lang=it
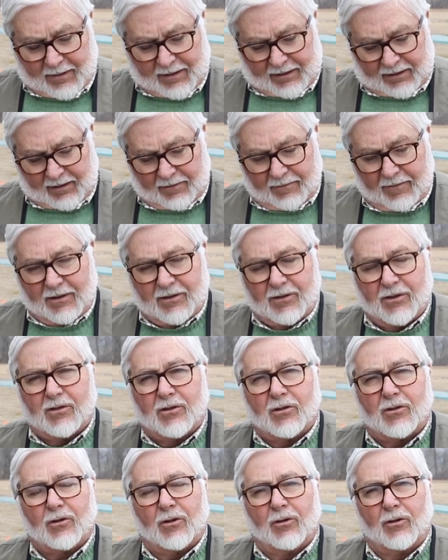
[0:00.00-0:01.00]
mentre invece
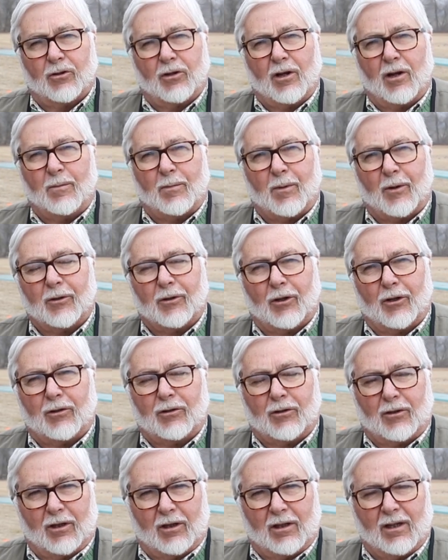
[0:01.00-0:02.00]
ci sono dei
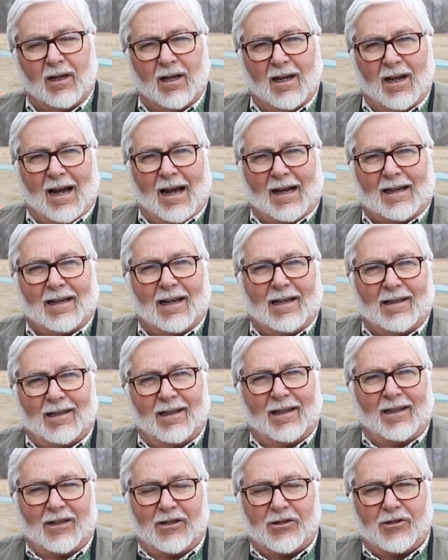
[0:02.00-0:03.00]
prodotti a
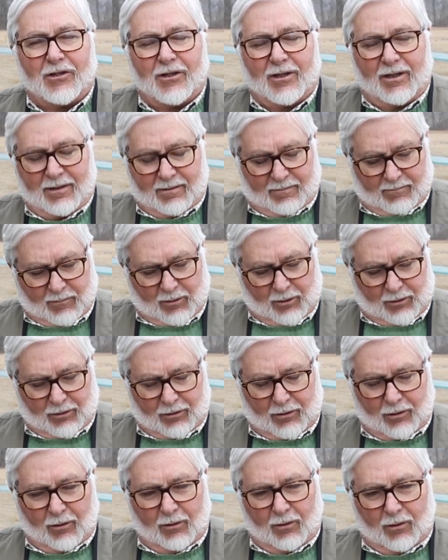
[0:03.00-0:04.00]
canne lisce
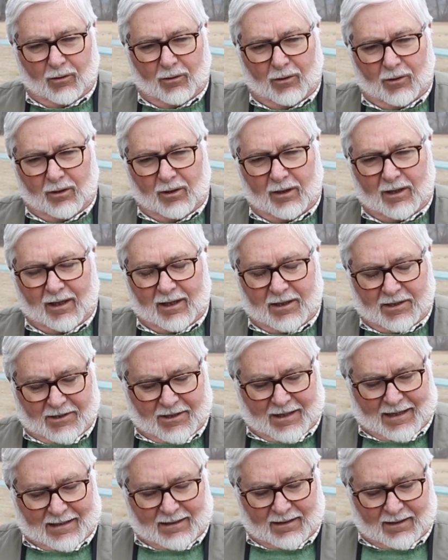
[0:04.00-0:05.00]
molto
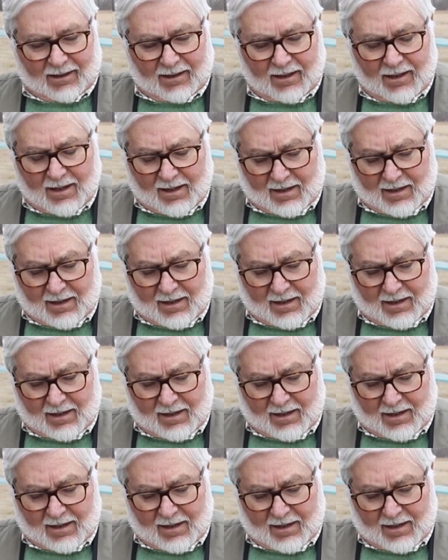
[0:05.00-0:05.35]
interessanti.